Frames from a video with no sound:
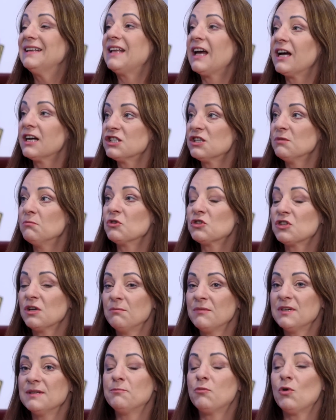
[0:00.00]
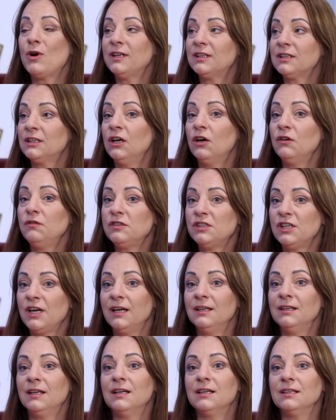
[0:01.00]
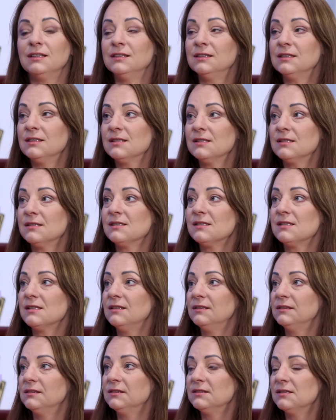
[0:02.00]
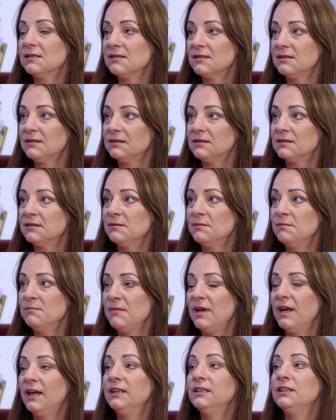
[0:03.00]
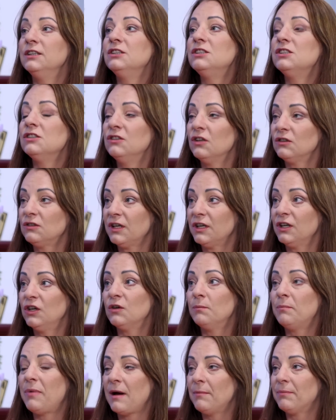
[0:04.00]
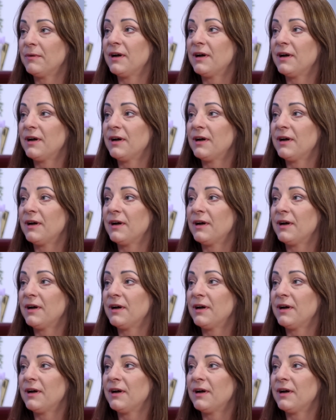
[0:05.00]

Także możemy płatki owsiane y, z, z, zmielić do tego namoczone,